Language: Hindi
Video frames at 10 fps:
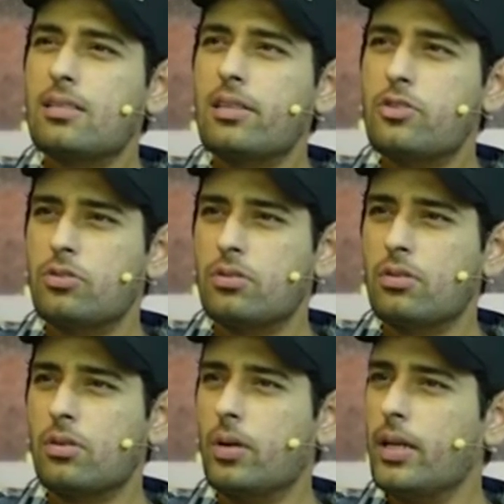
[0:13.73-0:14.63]
एज सच
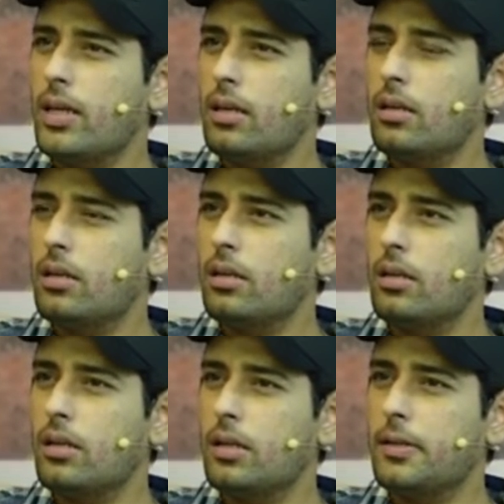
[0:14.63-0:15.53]
कोई नहीं
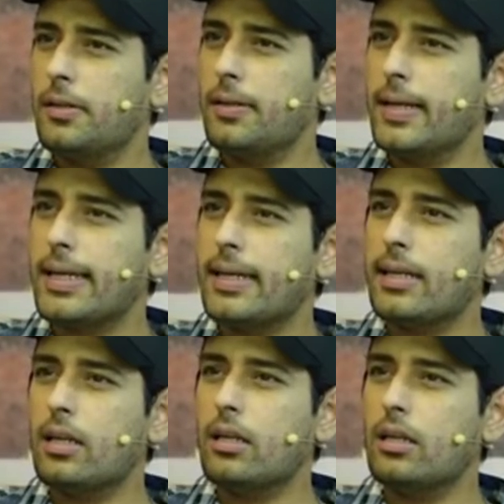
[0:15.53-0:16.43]
uh,
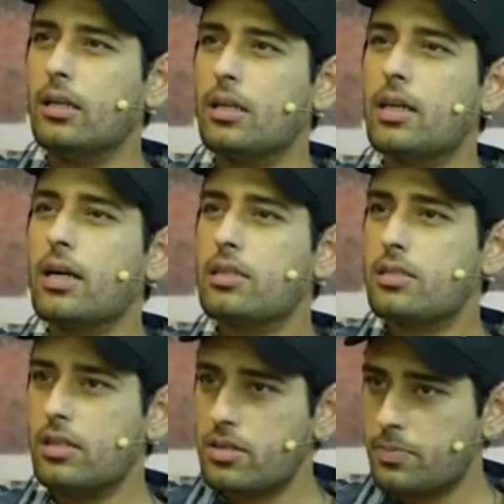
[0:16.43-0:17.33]
लेकिन
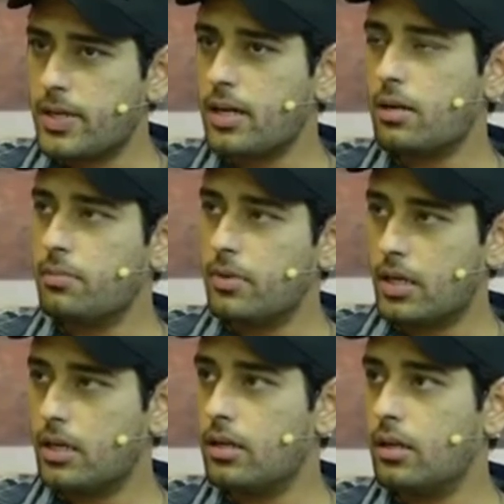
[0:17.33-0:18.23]
यंगस्टर्स में अगर हम
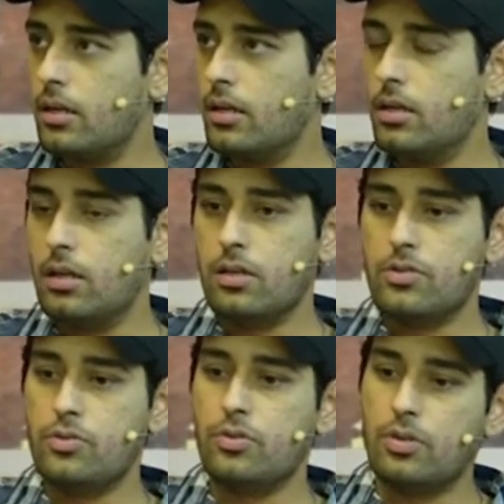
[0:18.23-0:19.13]
देखें हम्म।
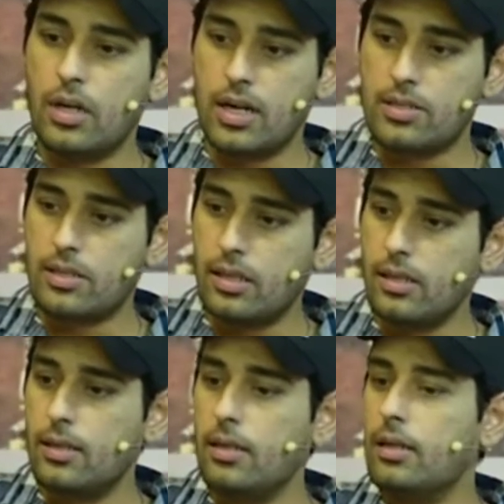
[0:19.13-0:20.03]
जो
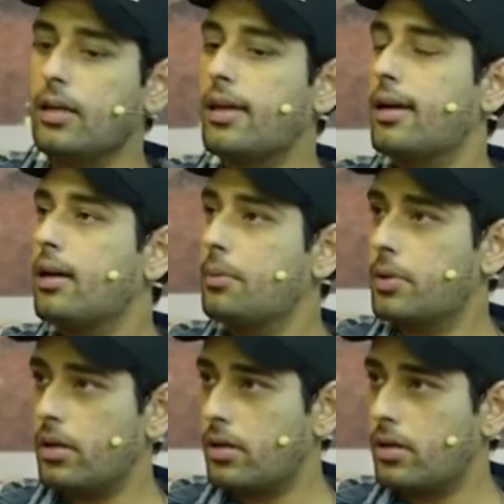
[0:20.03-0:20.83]
आजकल लड़के काम